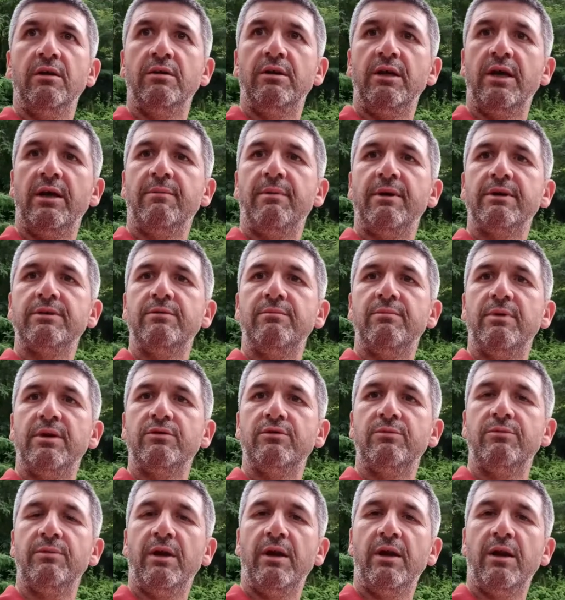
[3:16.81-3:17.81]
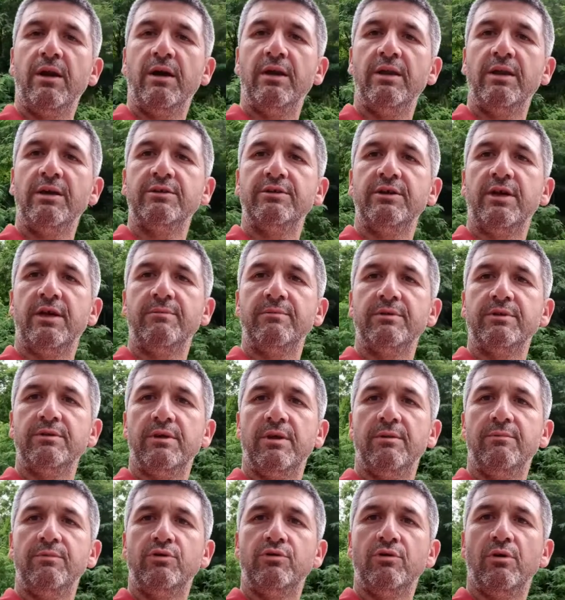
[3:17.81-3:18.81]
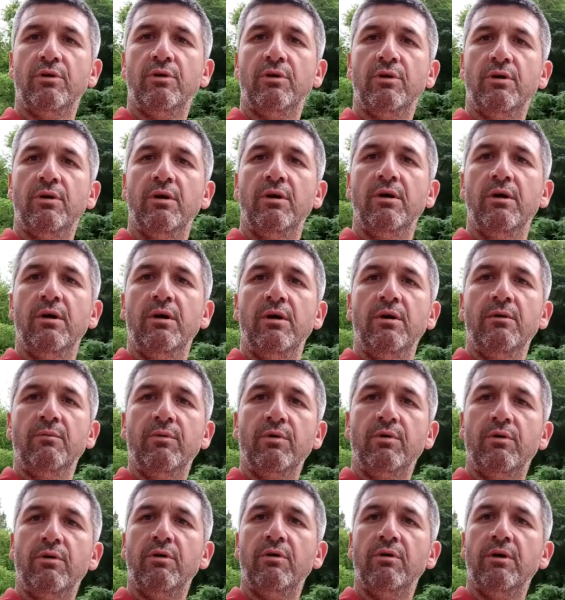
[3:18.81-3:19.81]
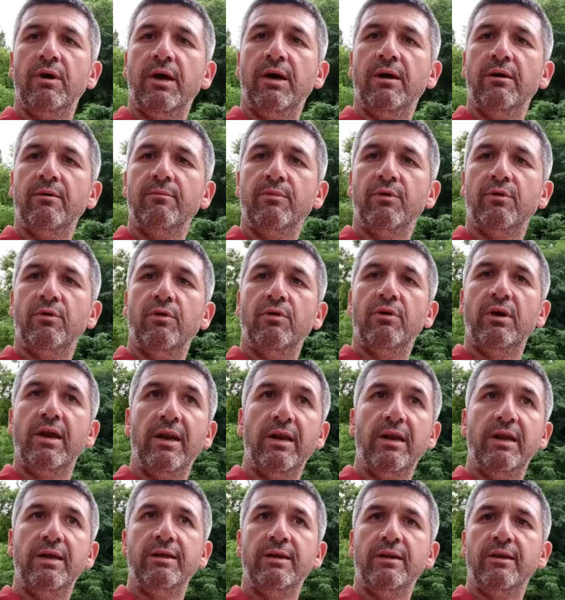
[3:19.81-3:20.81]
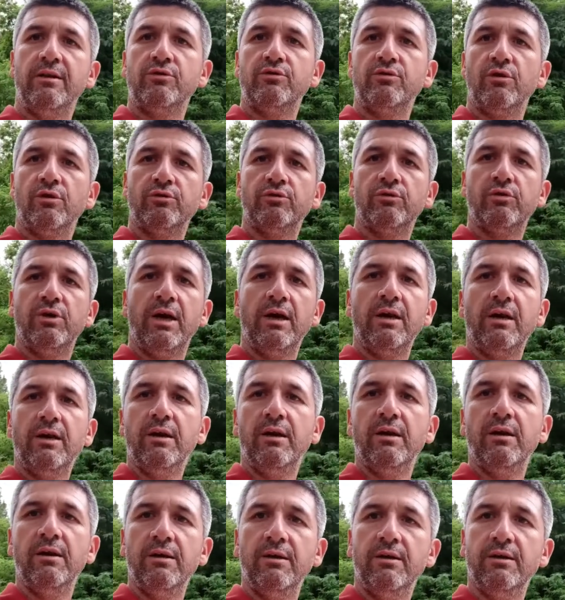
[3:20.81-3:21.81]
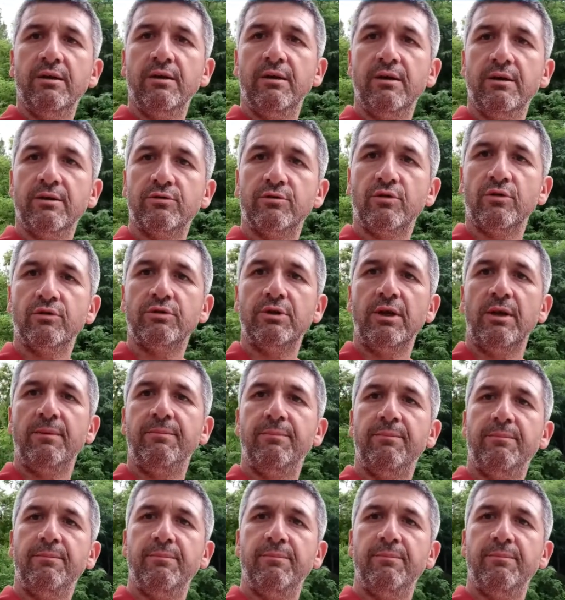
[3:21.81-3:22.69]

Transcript: Diğer basın mensupları arkadaşlarımızın da birçoğu bu konula bu konularla ilgili çok duyarlı e, sosyal